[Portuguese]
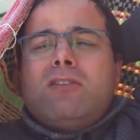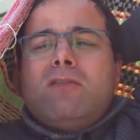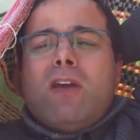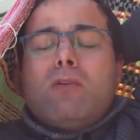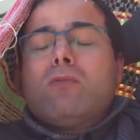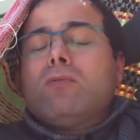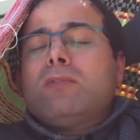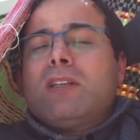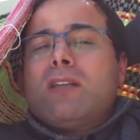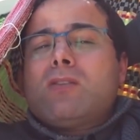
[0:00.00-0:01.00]
tiveram com
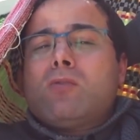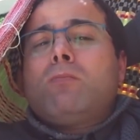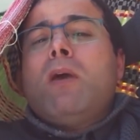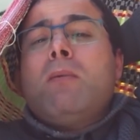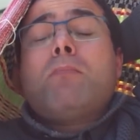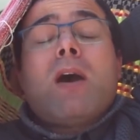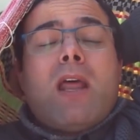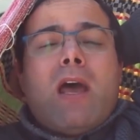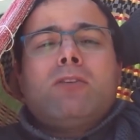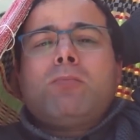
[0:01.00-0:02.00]
o trânsito bem
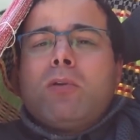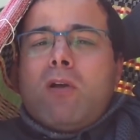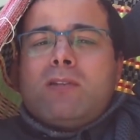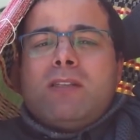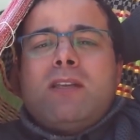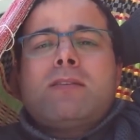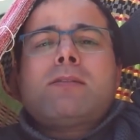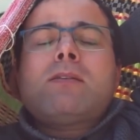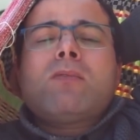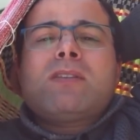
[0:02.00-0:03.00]
parado por causa dessa
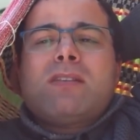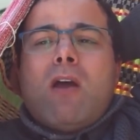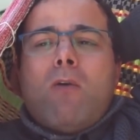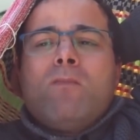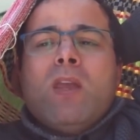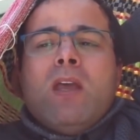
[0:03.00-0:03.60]
situação.